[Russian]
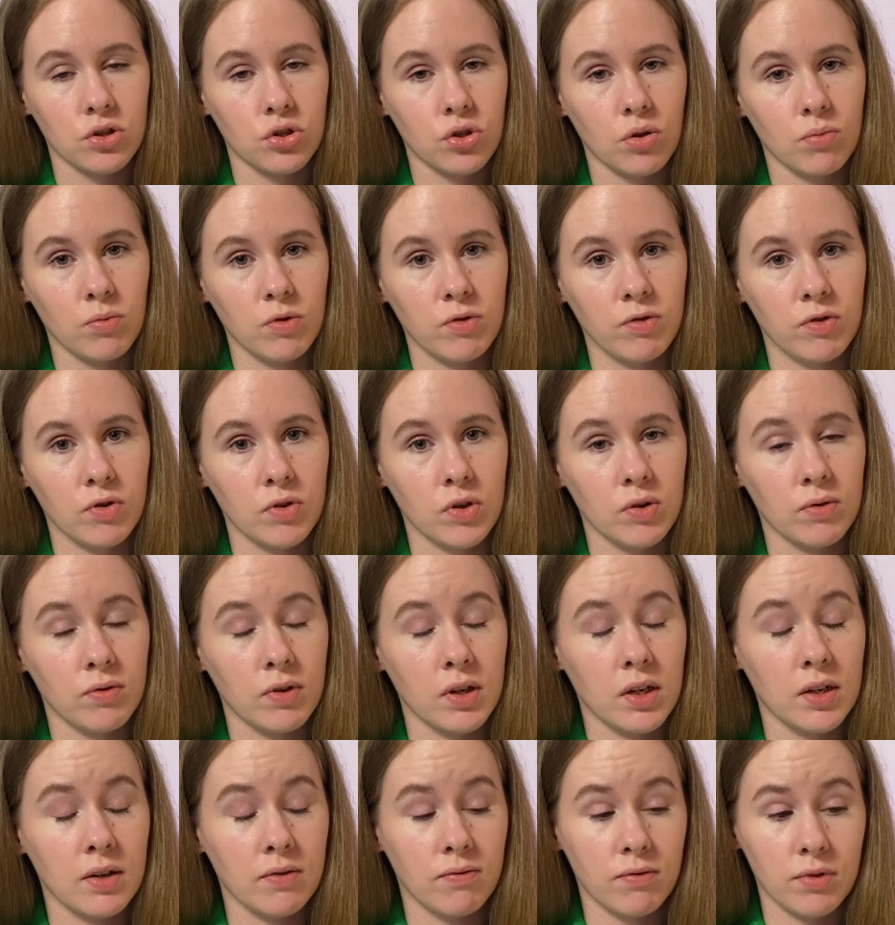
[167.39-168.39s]
чтобы вы,
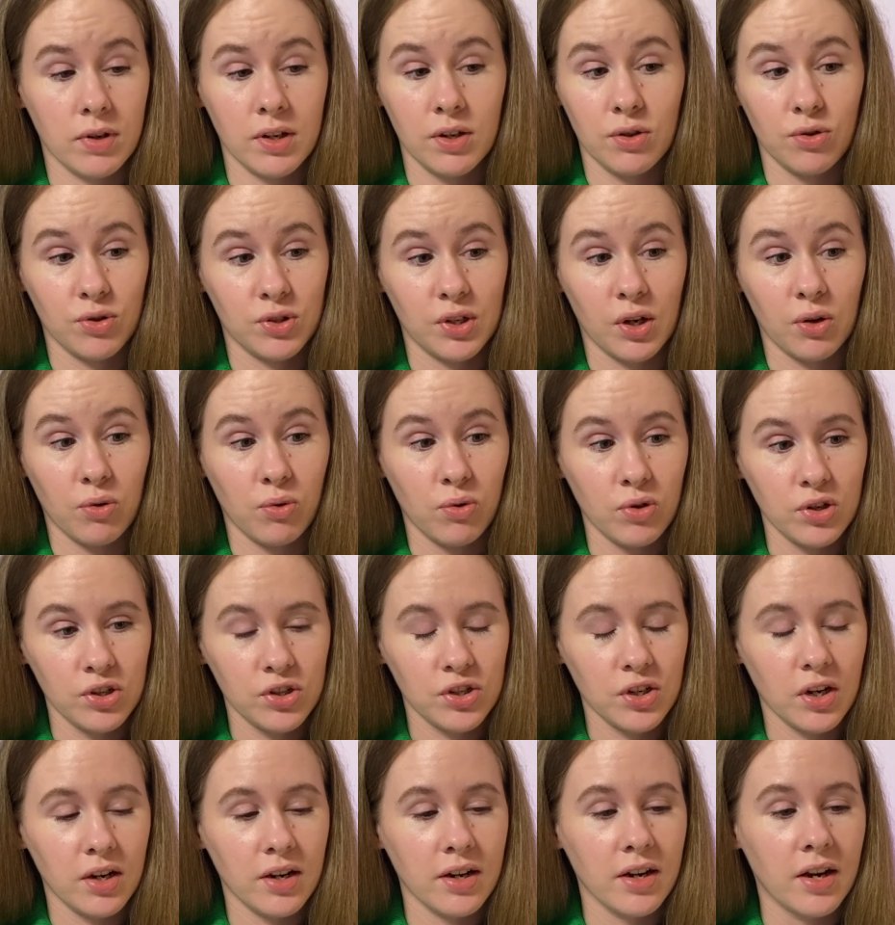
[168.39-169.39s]
вы ее
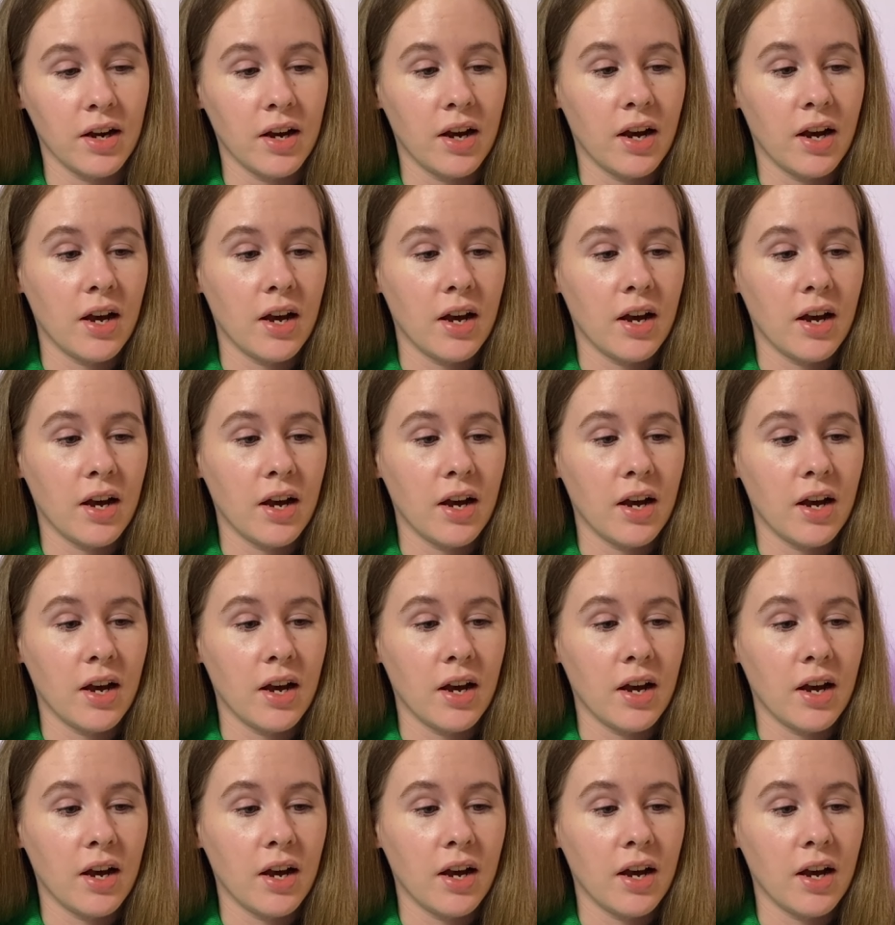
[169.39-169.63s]
закончили,